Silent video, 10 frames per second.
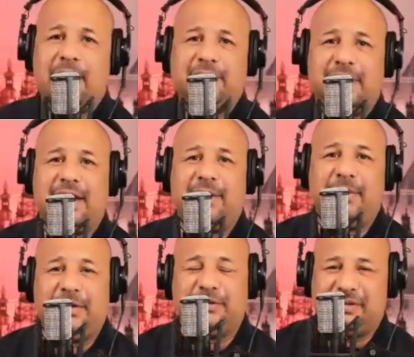más, faltaba
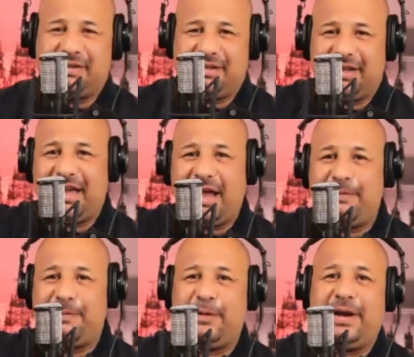menos.
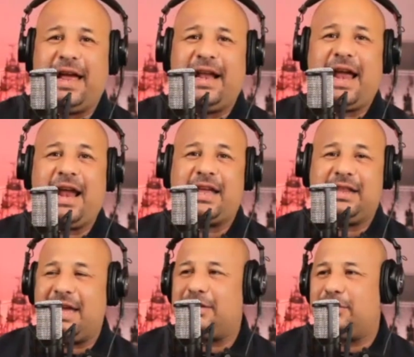Alfredo Leal,
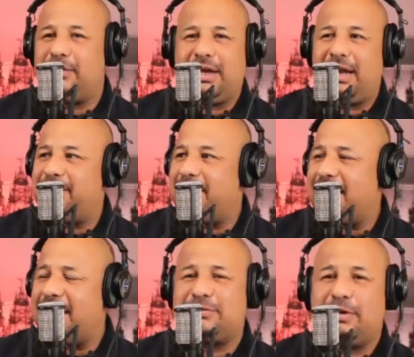arquitecto, dice las
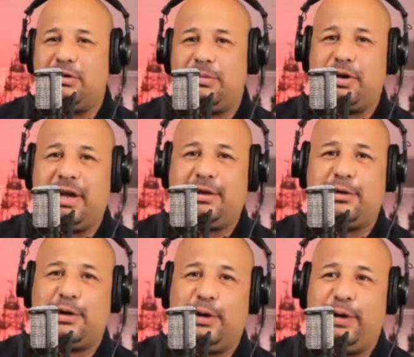ventajas cuando el
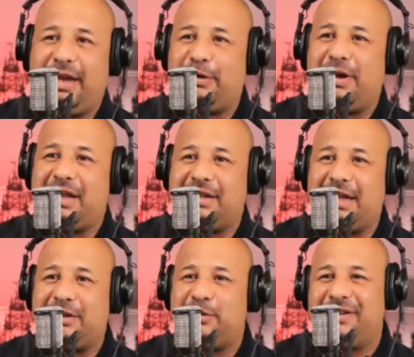proyecto te lo dirige un
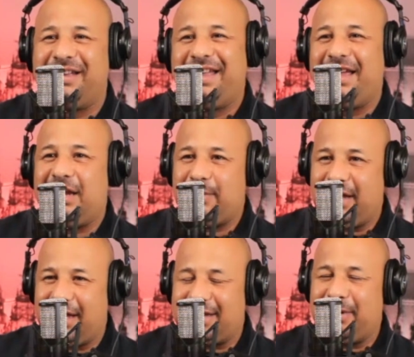arquitecto.
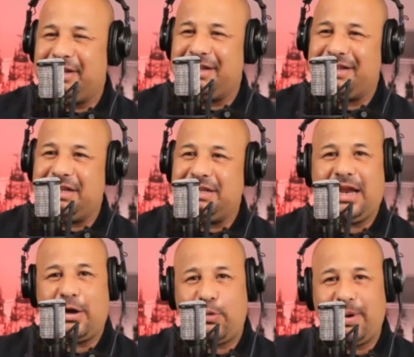Inmediatamente te dice
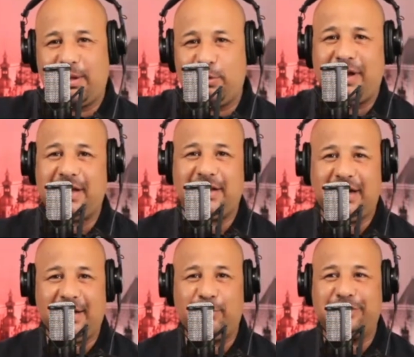la cobertura que
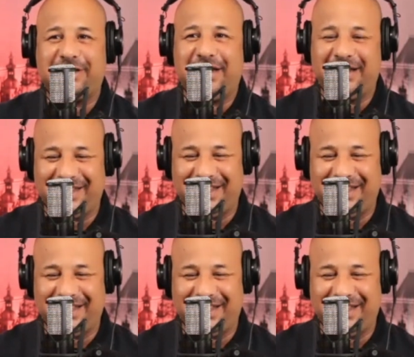tenemos. El...